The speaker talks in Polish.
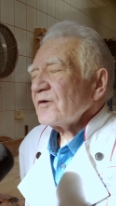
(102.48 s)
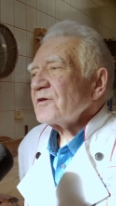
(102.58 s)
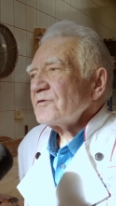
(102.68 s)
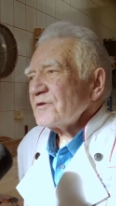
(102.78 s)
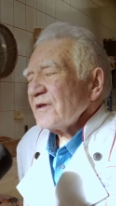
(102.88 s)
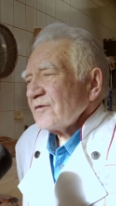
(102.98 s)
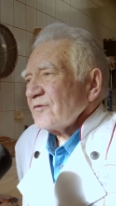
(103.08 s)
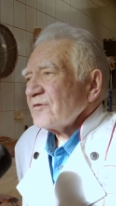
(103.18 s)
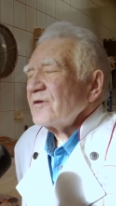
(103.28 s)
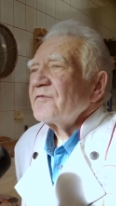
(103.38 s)
kiedyś tak,
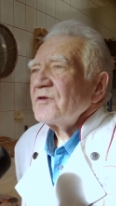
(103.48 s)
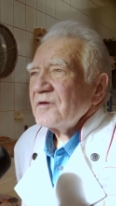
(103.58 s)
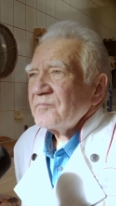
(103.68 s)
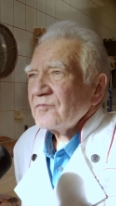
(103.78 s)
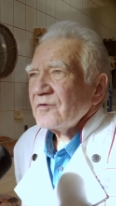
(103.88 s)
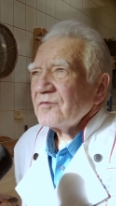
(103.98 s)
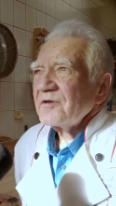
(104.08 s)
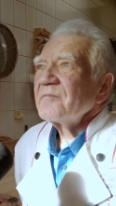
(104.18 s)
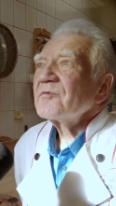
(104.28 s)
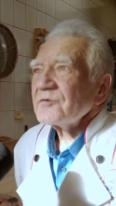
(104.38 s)
no kiwi nie było, to
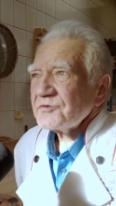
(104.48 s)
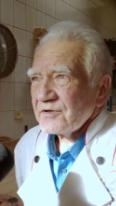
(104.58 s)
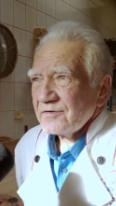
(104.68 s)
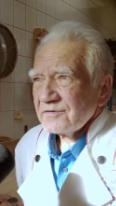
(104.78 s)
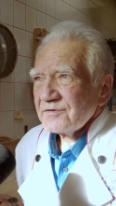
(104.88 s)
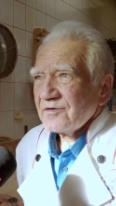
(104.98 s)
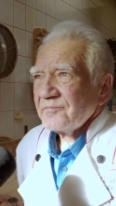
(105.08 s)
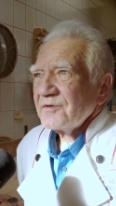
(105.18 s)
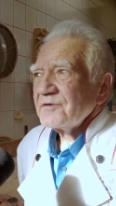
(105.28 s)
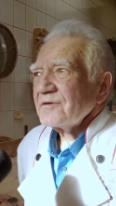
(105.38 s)
nie było z czego
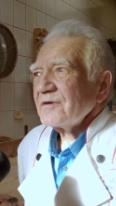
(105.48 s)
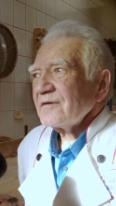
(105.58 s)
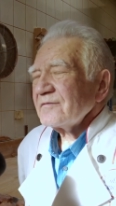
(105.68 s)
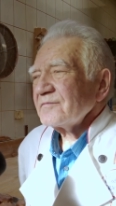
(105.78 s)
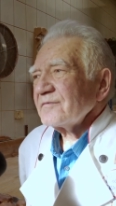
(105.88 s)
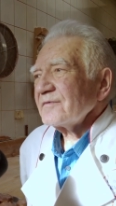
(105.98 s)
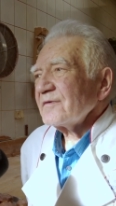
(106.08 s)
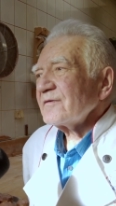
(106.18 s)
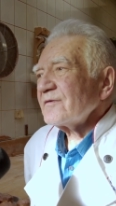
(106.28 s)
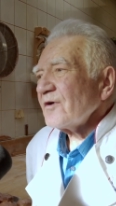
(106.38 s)
zrobić. No,
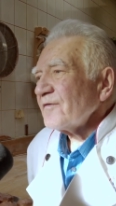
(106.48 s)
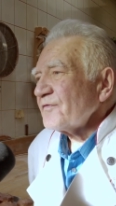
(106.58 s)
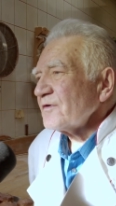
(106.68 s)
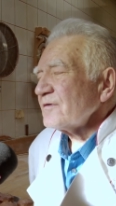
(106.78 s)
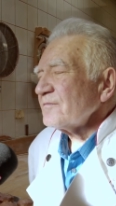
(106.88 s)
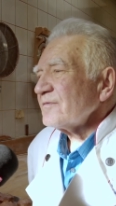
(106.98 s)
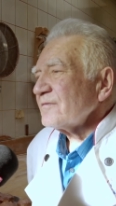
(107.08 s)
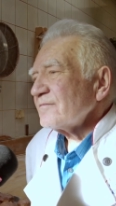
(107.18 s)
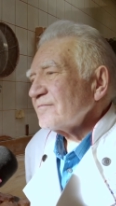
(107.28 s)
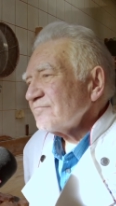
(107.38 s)
tofi
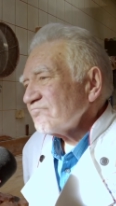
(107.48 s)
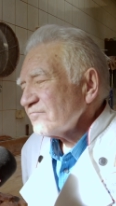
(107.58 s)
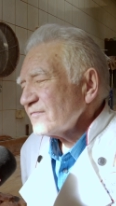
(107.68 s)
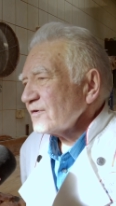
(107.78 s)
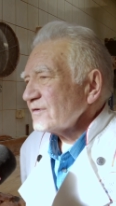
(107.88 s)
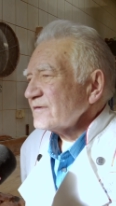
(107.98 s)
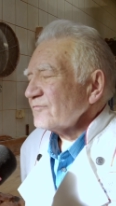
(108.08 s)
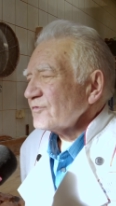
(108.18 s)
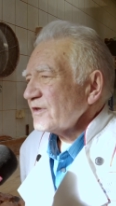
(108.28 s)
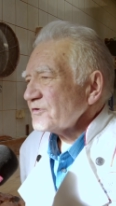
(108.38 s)
to
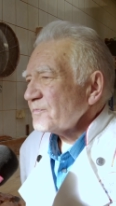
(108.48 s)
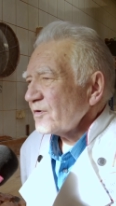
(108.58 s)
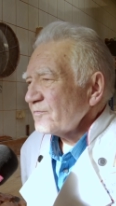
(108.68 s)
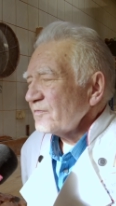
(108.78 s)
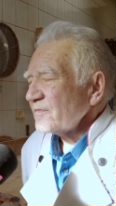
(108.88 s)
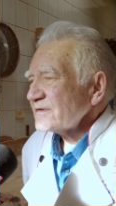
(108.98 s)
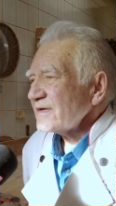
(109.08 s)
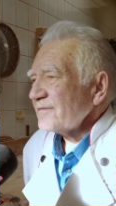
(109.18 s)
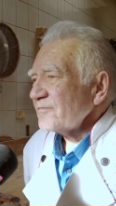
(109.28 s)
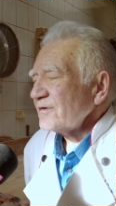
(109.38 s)
też robimy
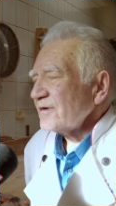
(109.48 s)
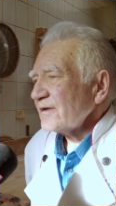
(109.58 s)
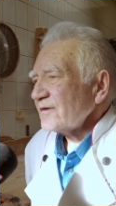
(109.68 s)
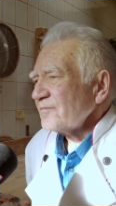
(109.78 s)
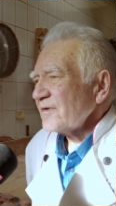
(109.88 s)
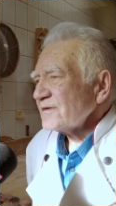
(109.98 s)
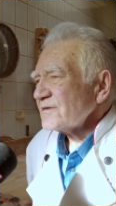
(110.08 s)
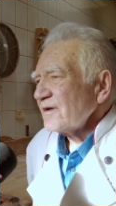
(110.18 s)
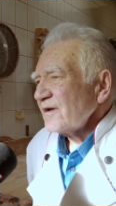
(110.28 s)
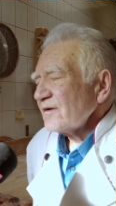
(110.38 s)
sami,
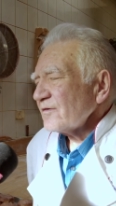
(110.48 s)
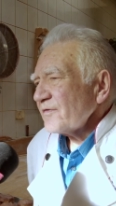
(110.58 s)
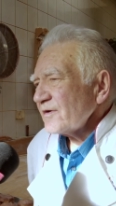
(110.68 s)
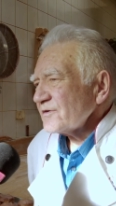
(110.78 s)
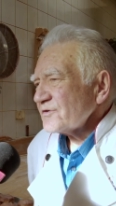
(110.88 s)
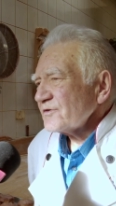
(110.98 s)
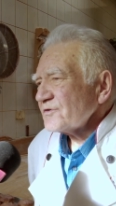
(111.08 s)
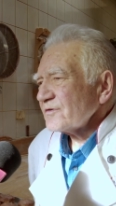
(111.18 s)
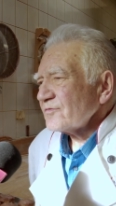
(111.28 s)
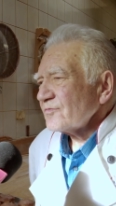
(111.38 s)
natomiast no wiele
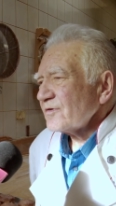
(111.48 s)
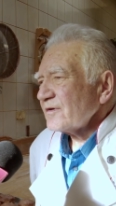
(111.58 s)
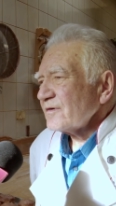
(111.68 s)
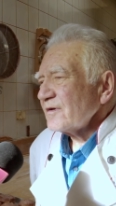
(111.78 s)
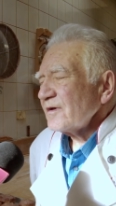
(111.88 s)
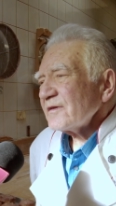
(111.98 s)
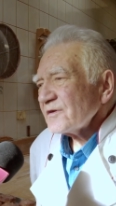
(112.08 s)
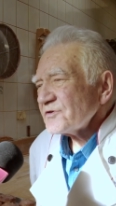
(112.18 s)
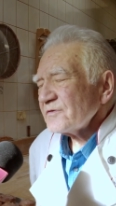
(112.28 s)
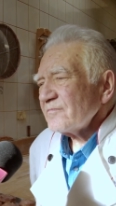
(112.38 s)
rzeczy, których te
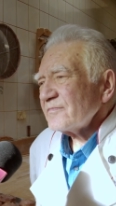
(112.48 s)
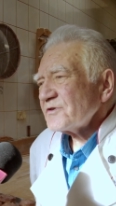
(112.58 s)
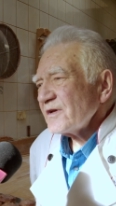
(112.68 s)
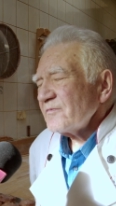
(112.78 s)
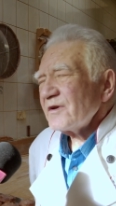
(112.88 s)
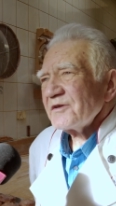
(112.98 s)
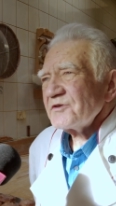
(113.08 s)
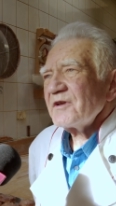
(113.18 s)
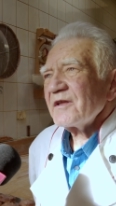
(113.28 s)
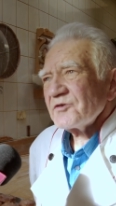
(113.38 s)
dżemy
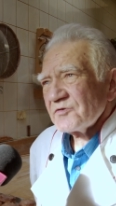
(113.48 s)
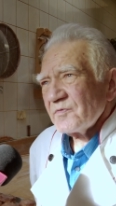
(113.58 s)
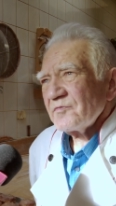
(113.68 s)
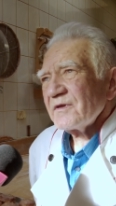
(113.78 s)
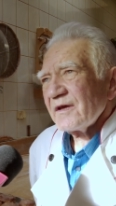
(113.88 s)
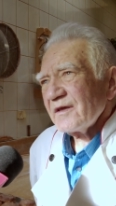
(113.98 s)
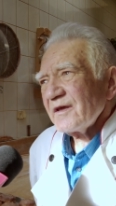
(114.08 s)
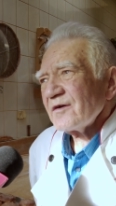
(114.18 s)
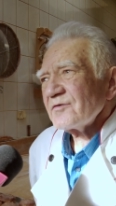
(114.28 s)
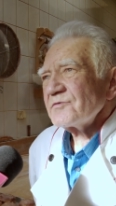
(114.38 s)
nadzienia też były takiej
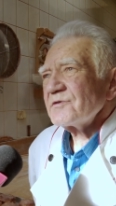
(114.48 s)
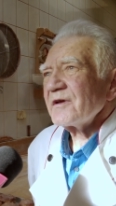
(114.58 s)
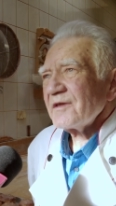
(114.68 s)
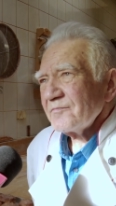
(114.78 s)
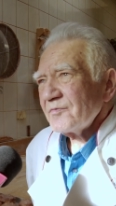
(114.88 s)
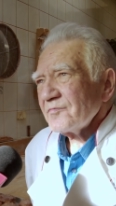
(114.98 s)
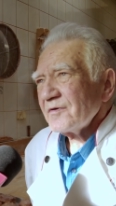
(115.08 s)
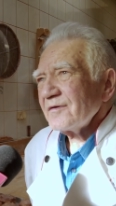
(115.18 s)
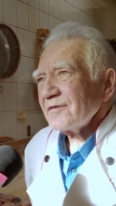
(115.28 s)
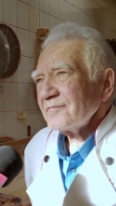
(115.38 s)
jakości, jakiej
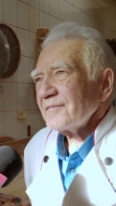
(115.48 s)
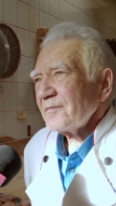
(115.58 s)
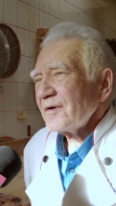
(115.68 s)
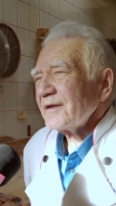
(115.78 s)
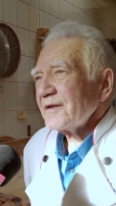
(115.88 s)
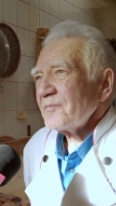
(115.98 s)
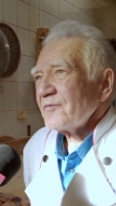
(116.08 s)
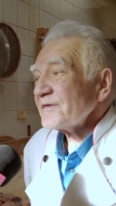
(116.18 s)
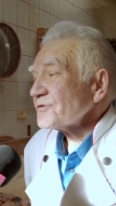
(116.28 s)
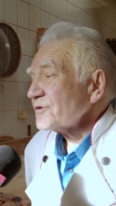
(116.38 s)
były. No, marmolada
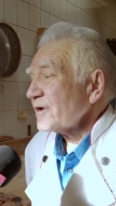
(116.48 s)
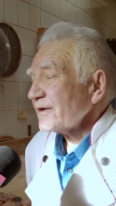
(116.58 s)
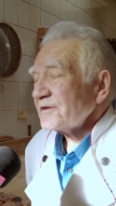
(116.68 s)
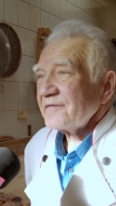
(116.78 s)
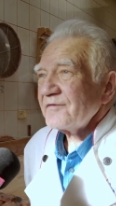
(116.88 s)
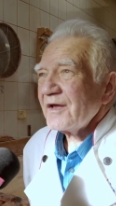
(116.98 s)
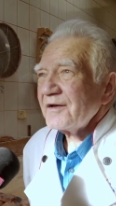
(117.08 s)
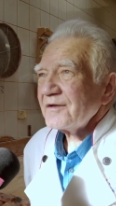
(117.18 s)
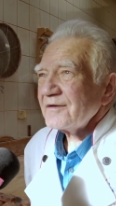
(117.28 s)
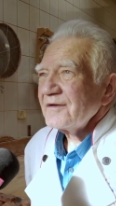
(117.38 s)
była w skrzynkach
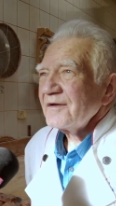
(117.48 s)
drewnianych